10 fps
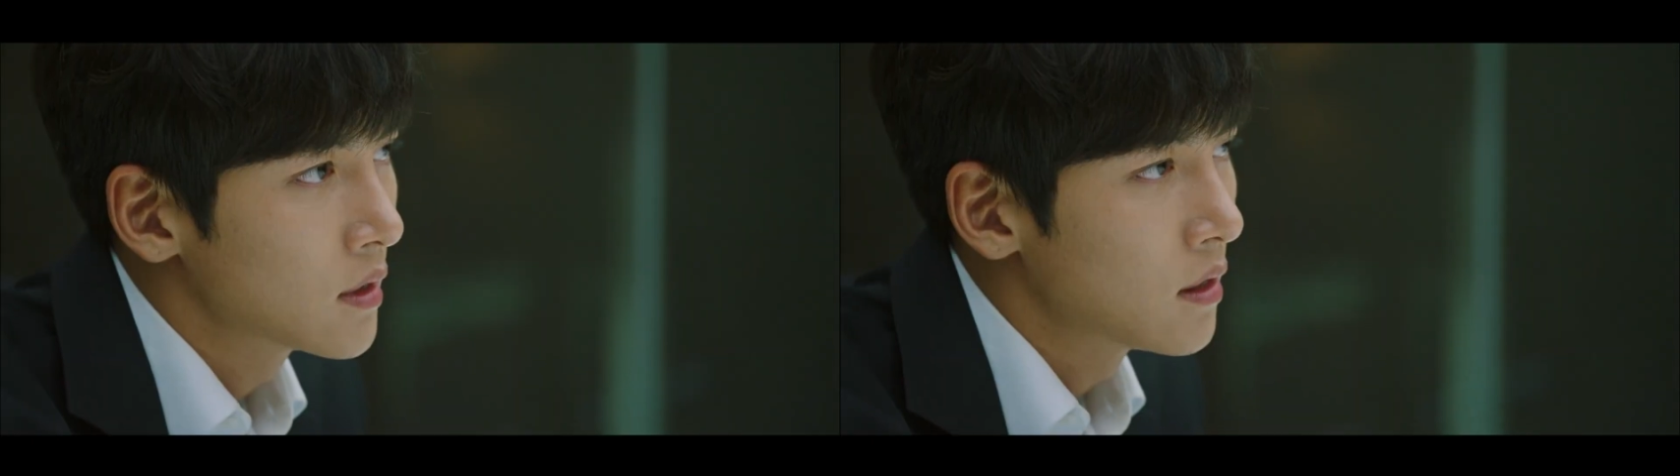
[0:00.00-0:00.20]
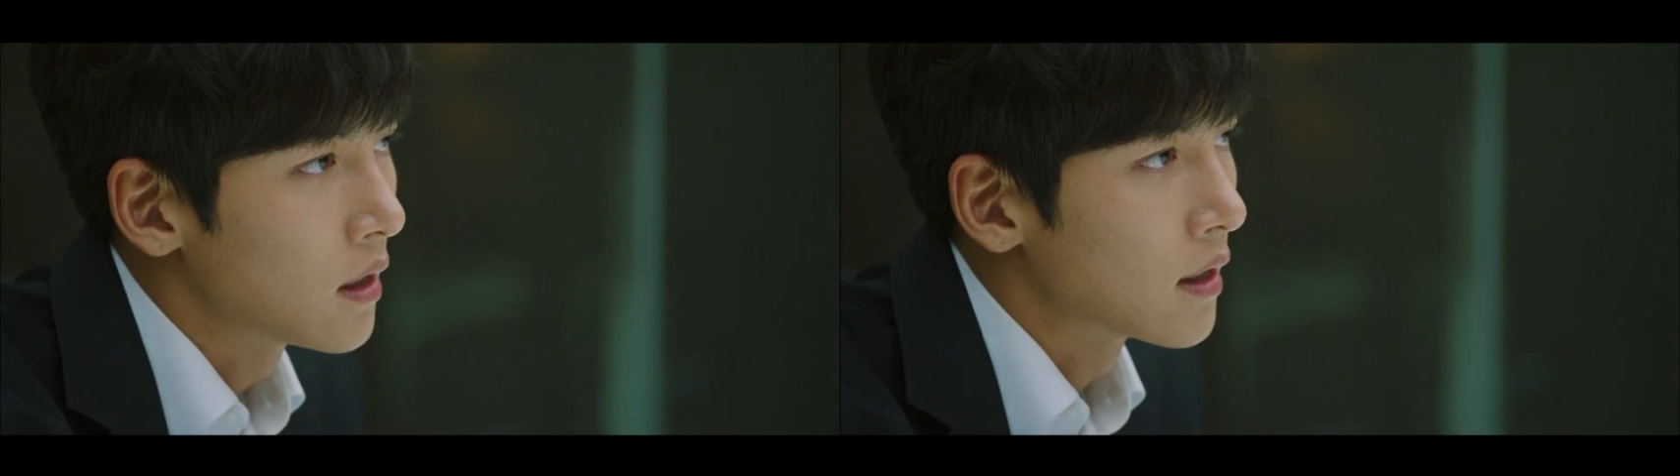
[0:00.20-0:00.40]

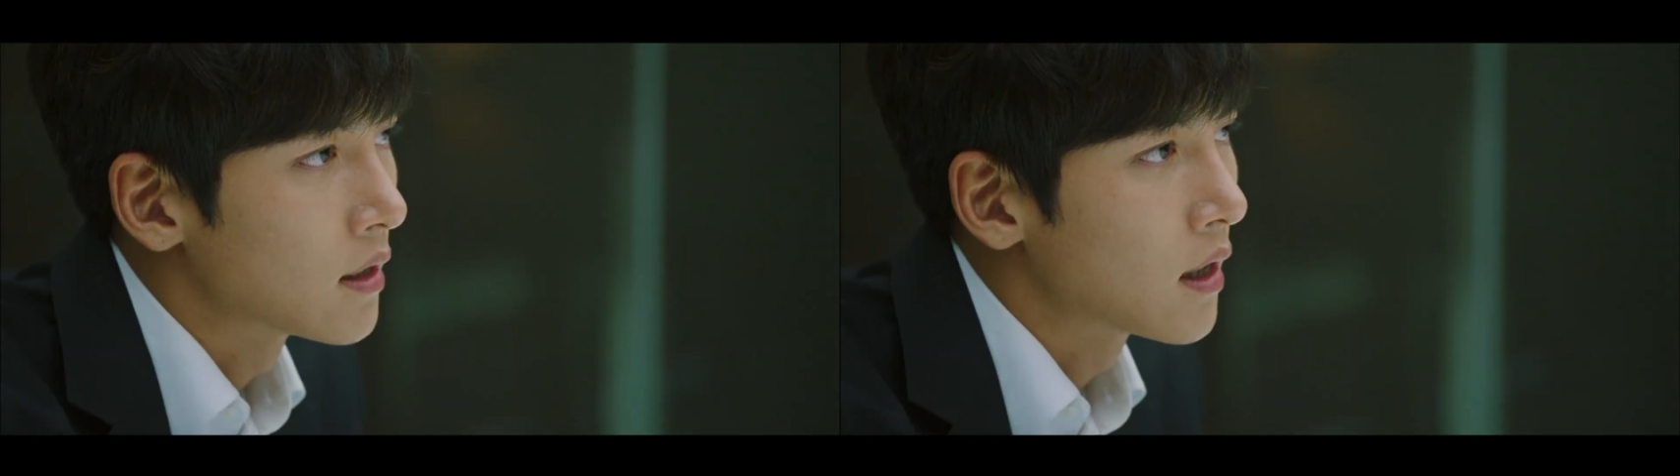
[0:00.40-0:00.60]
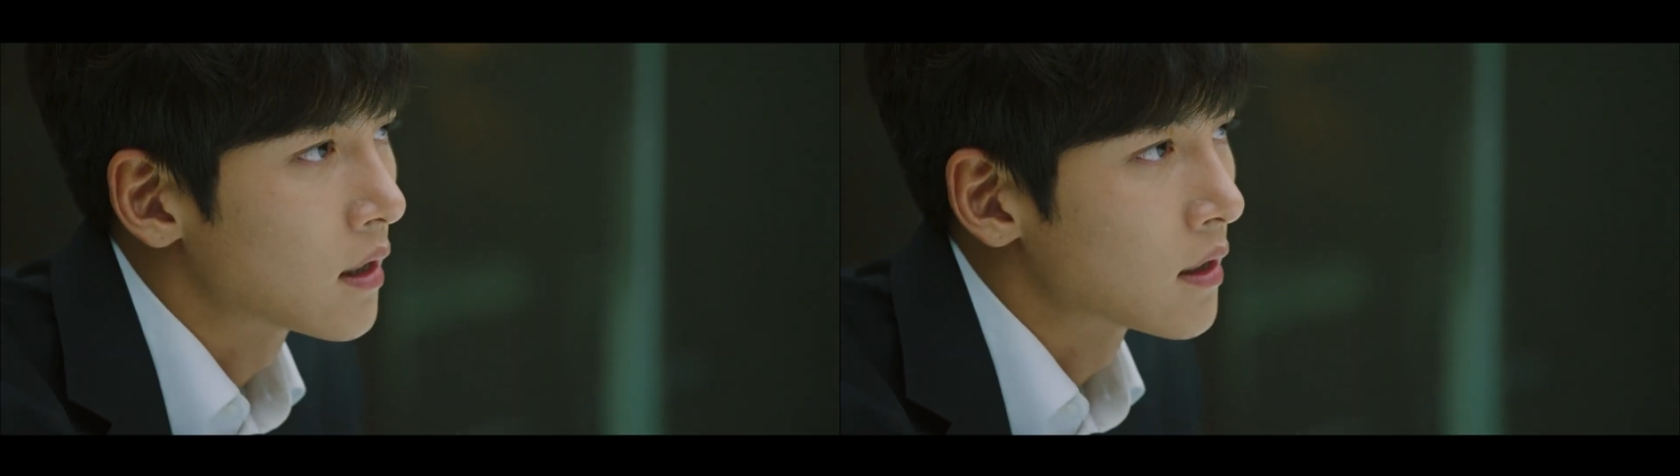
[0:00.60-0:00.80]
Tại
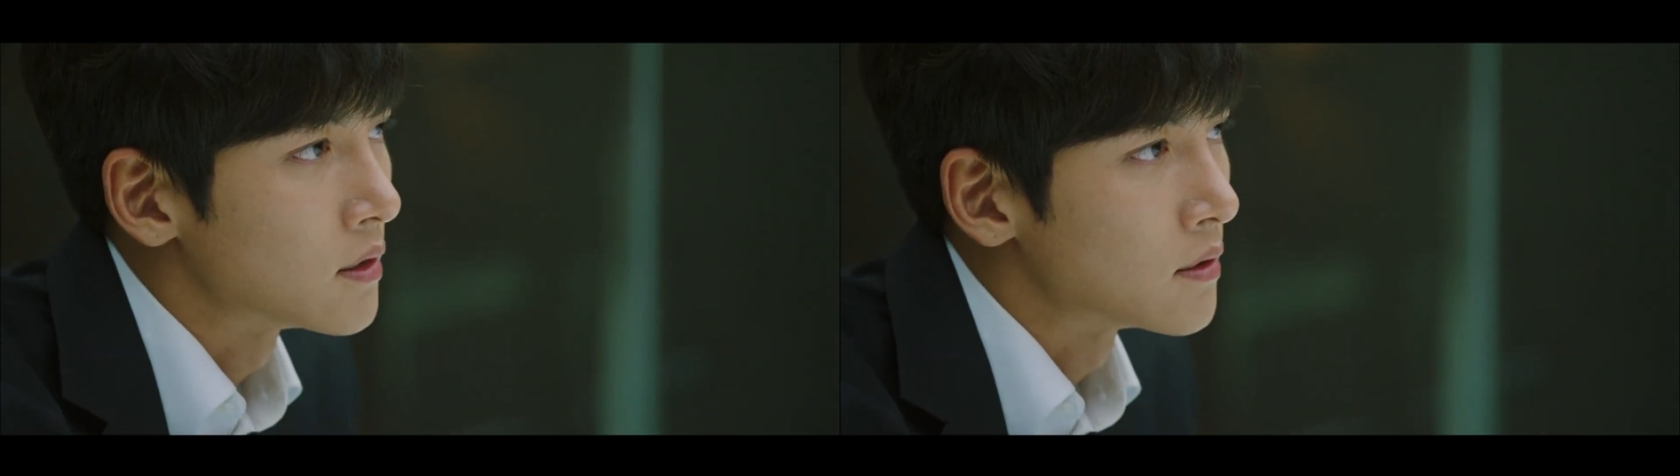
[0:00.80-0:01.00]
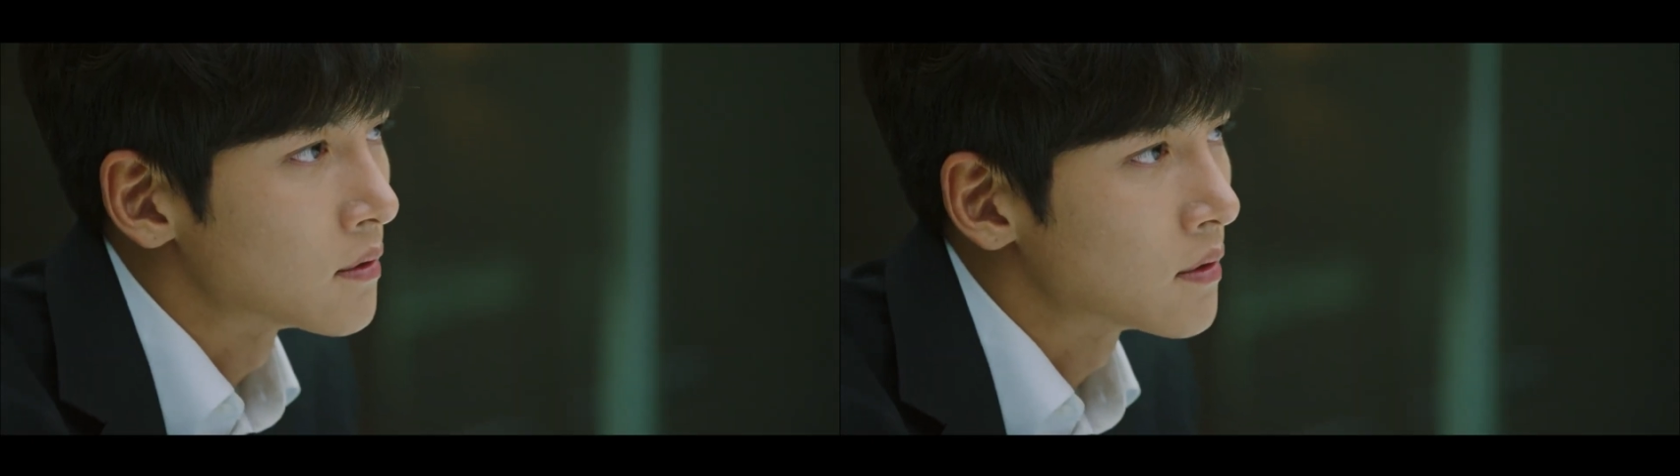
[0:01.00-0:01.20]
đó
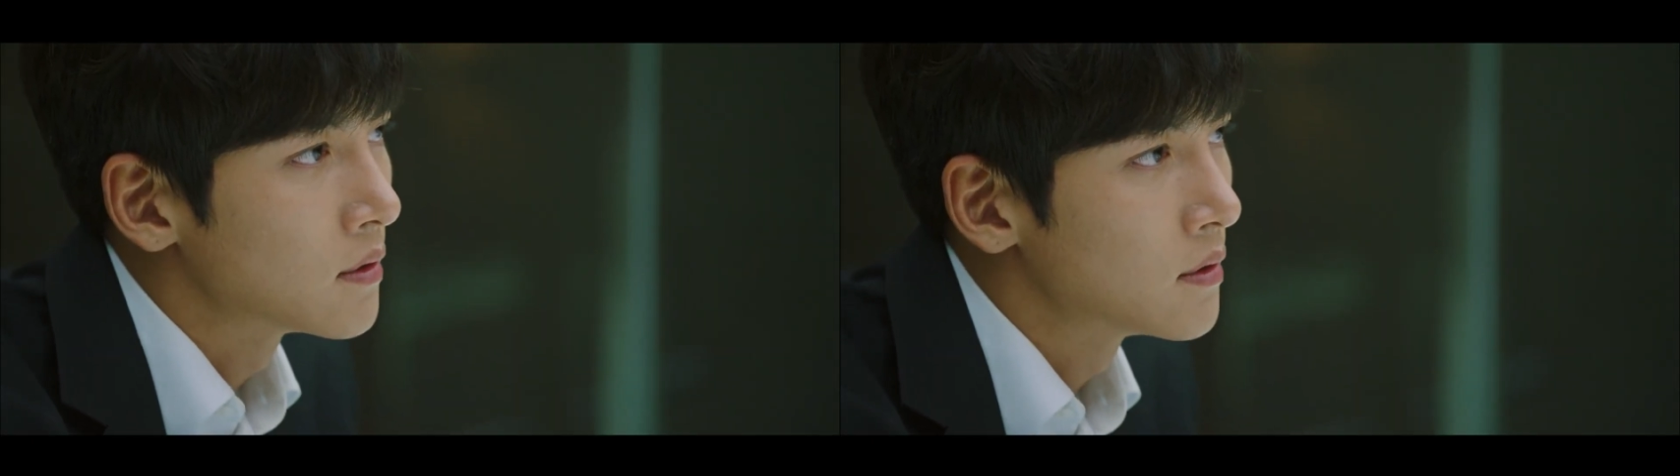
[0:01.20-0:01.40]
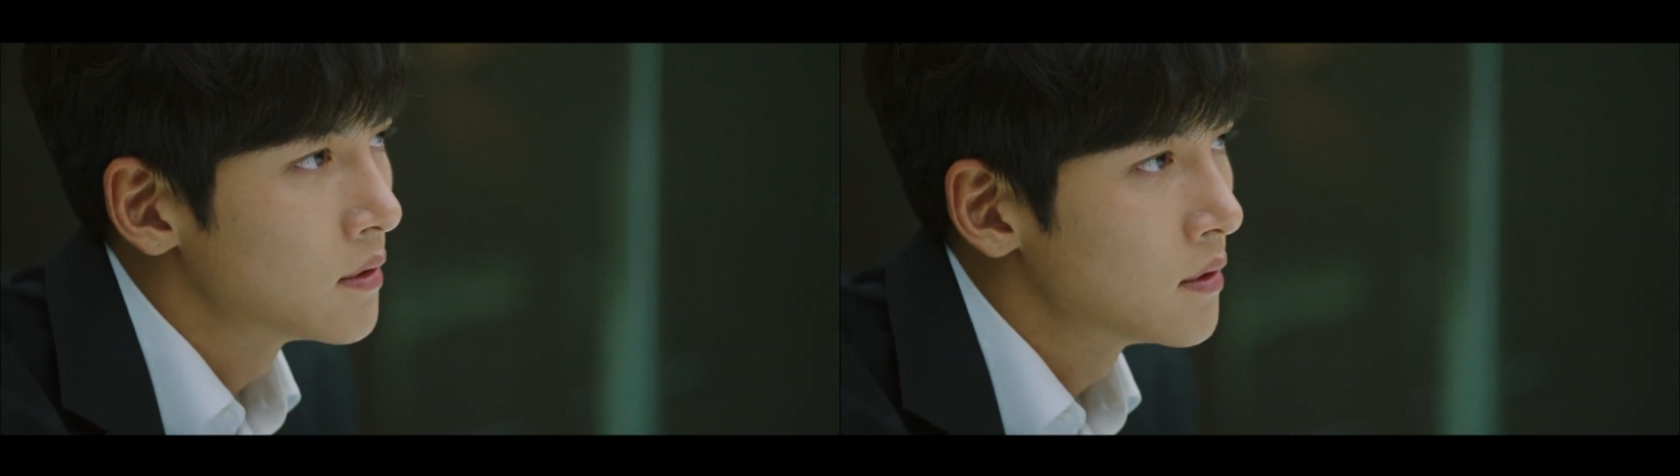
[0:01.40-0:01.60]
Jeha đã
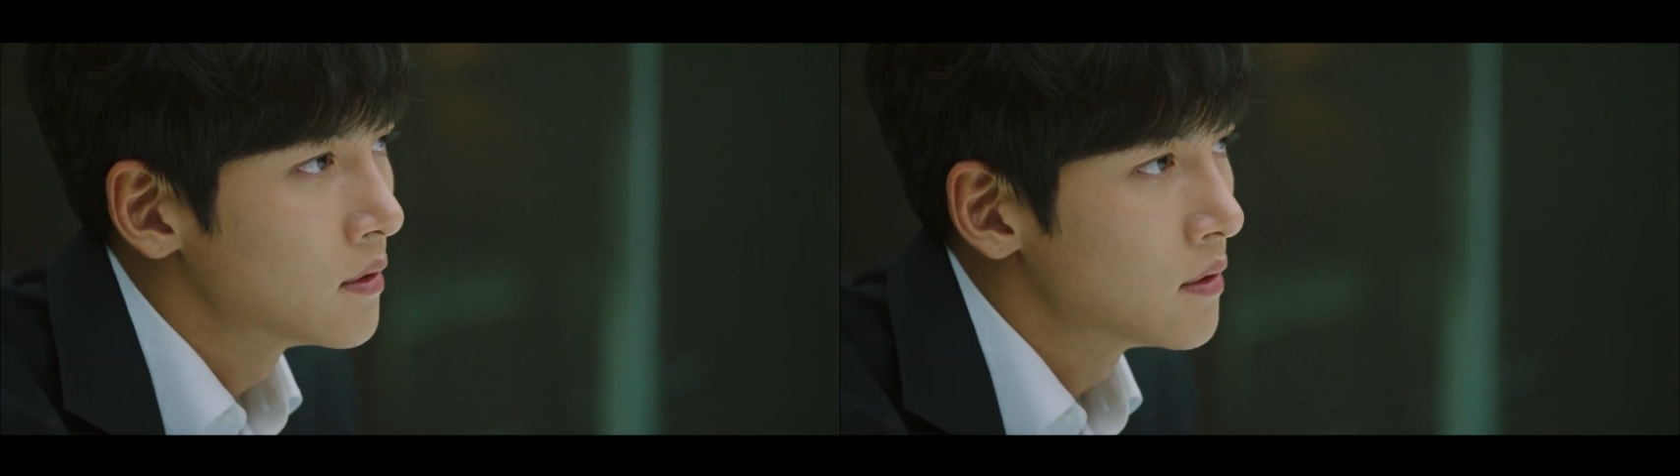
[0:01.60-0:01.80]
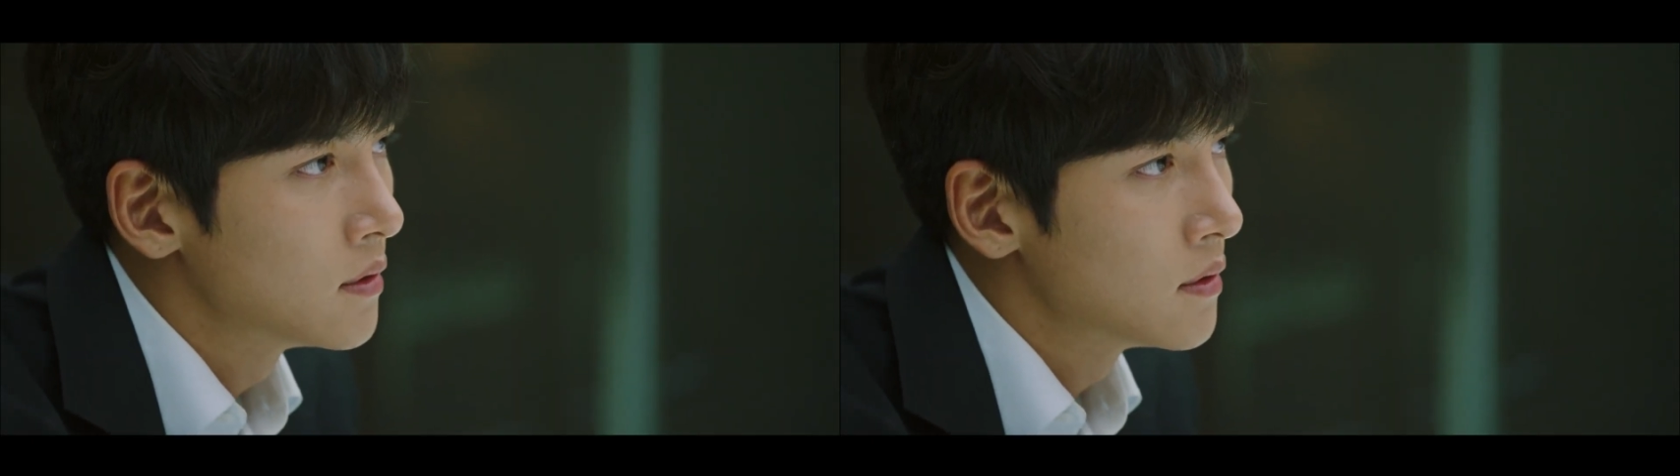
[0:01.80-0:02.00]
gặp một cô
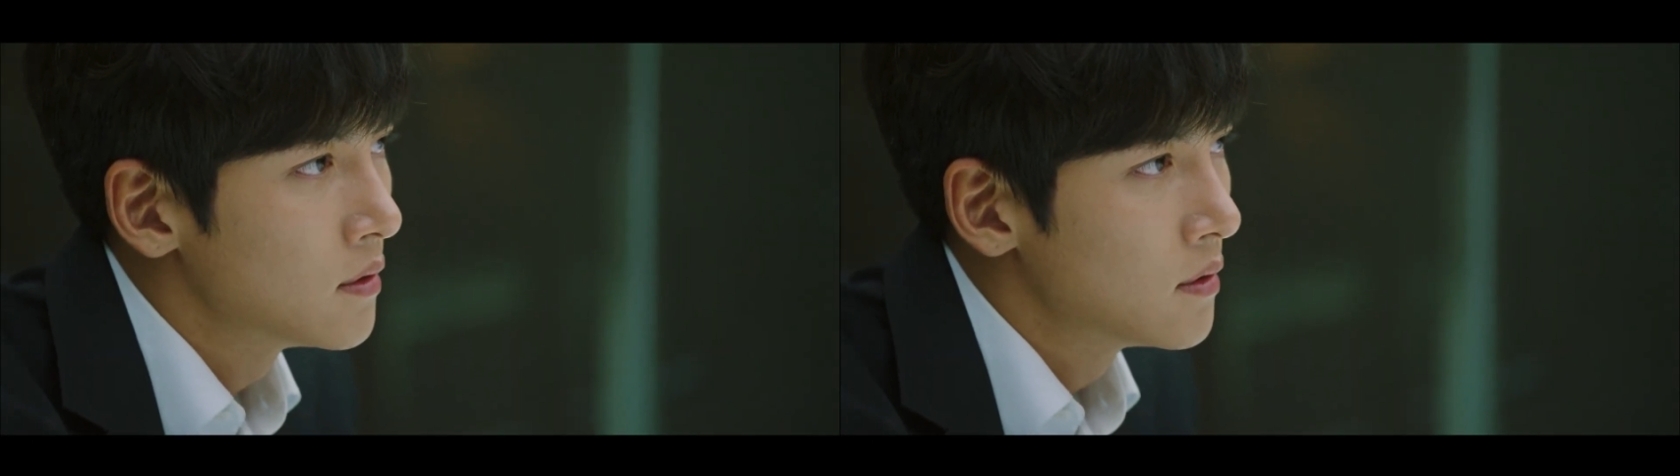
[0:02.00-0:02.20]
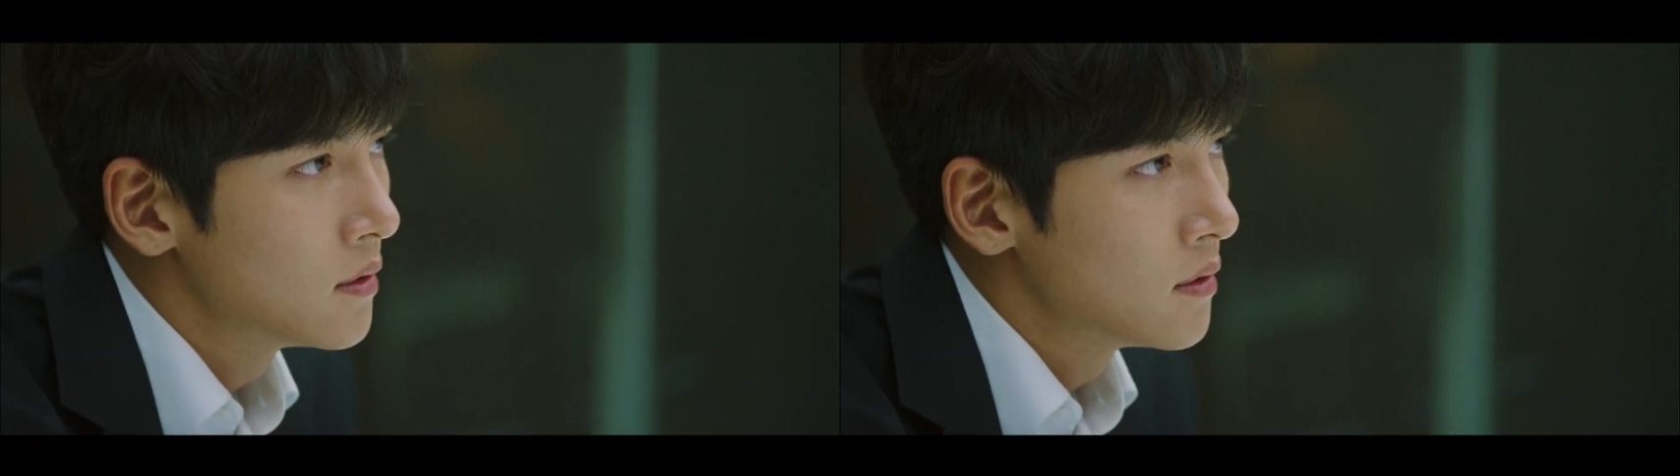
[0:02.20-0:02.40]
gái tên
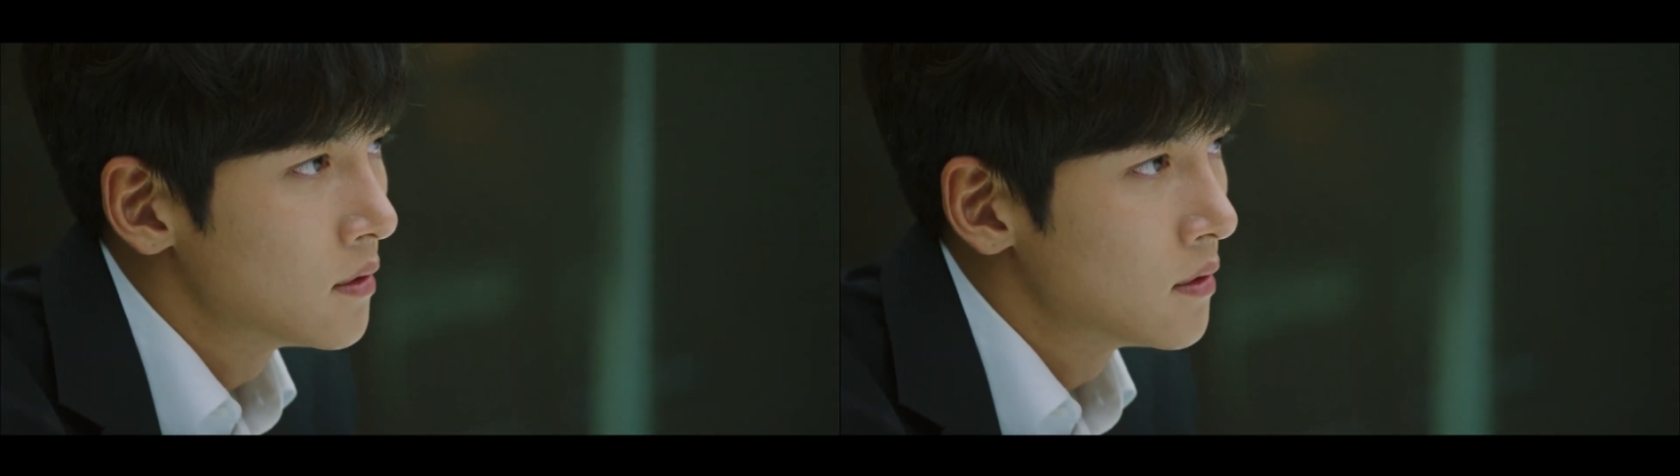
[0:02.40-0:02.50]
Rania.